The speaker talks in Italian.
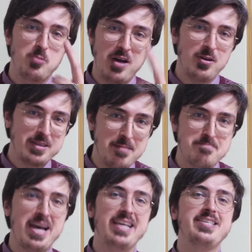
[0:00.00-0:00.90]
una volta e
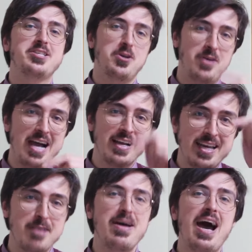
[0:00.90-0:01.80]
mezzo
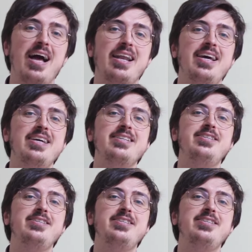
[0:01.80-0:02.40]
anche male,